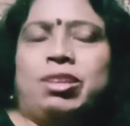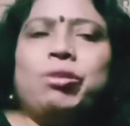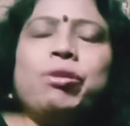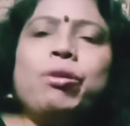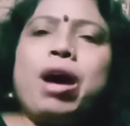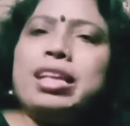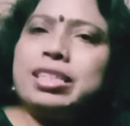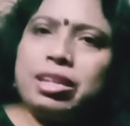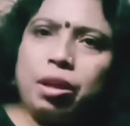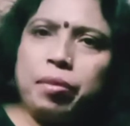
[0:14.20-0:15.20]
তো
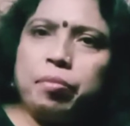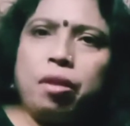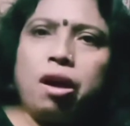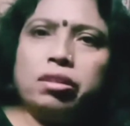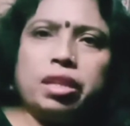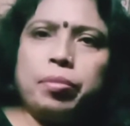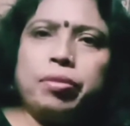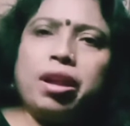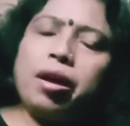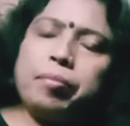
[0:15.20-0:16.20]
আজকে তো আমি ব্লগ দেব
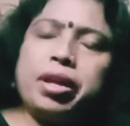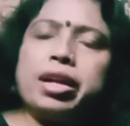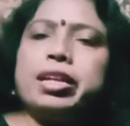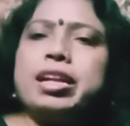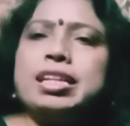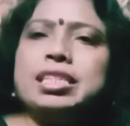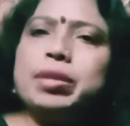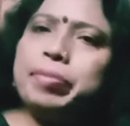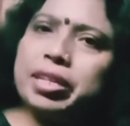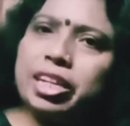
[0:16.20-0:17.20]
না আমি একটা
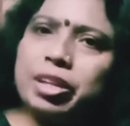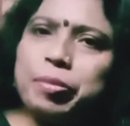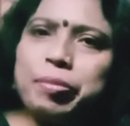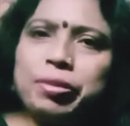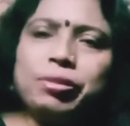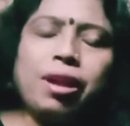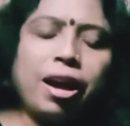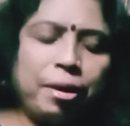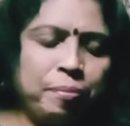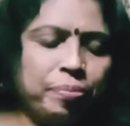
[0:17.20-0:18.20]
রেসিপি দিয়ে দেবো বন্ধুরা
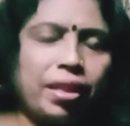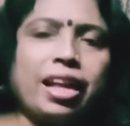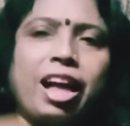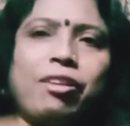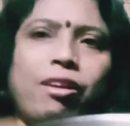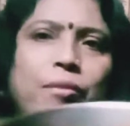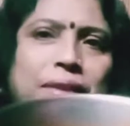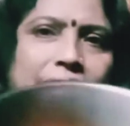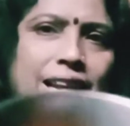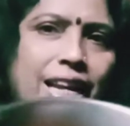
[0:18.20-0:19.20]
দেখো
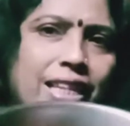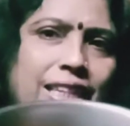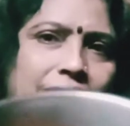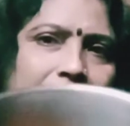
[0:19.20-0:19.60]
বিকেলে আজকে